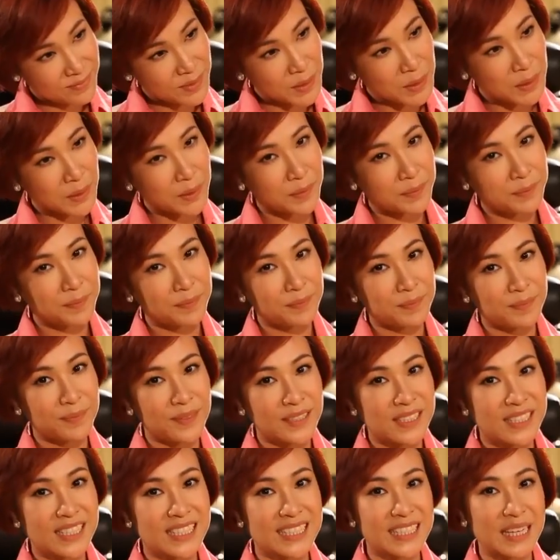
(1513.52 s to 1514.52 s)
À? Um,
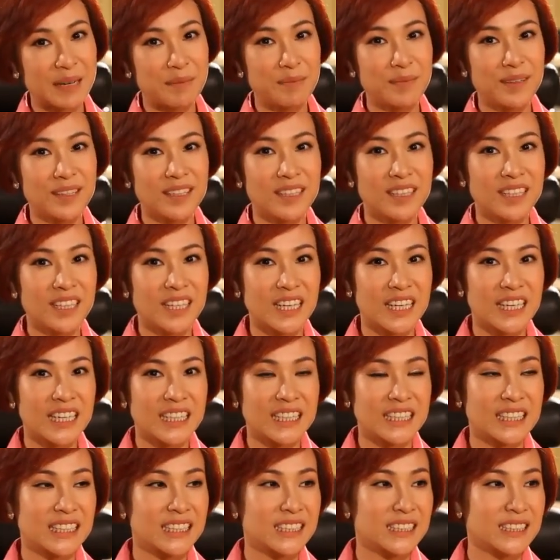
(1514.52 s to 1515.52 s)
Linh xin cảm ơn
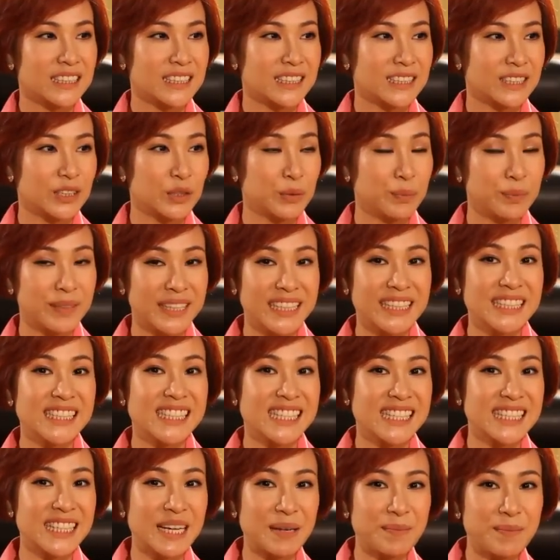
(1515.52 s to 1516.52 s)
uh, Yumi,
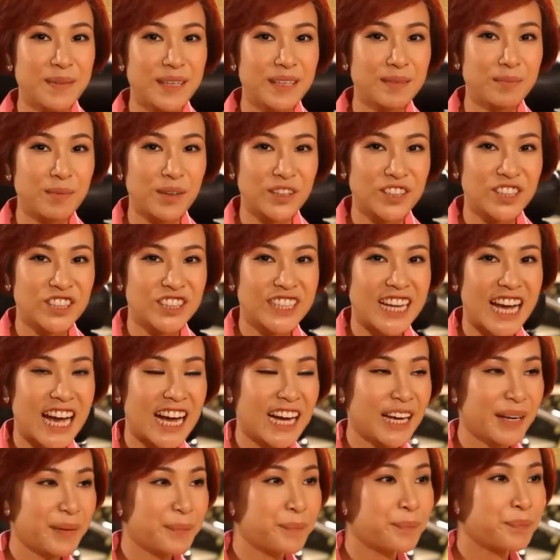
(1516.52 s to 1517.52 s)
xin cảm ơn mọi người
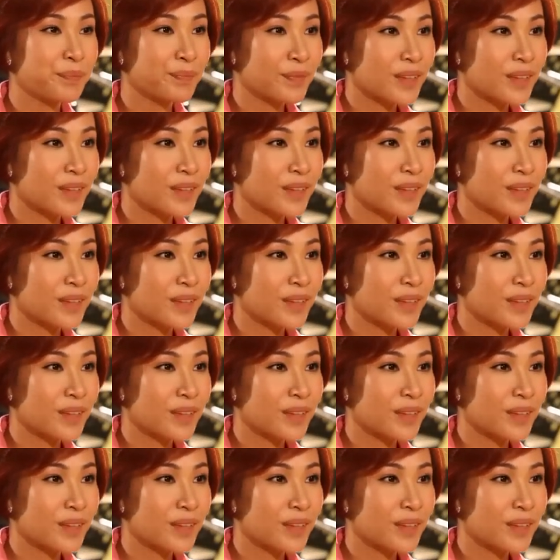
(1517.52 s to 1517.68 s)
đã